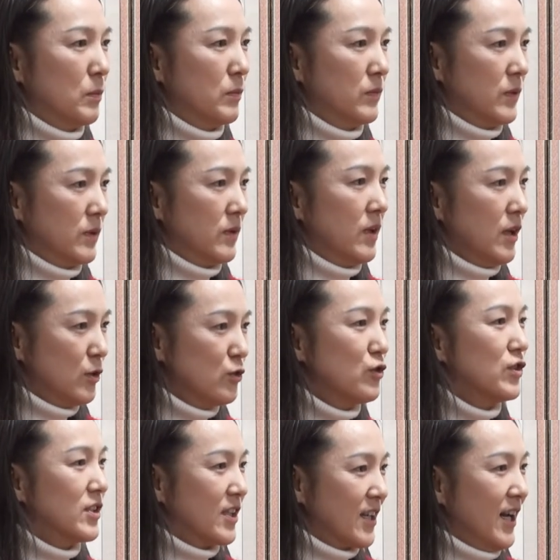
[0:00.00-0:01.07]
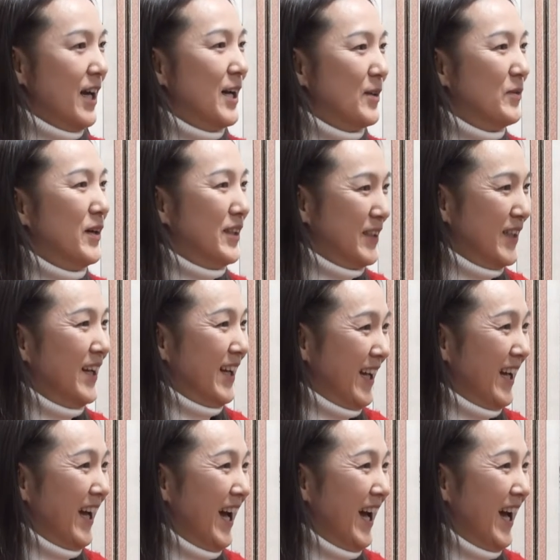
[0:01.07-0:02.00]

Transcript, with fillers: 네. 해주시니까. 그래도 후원을 많이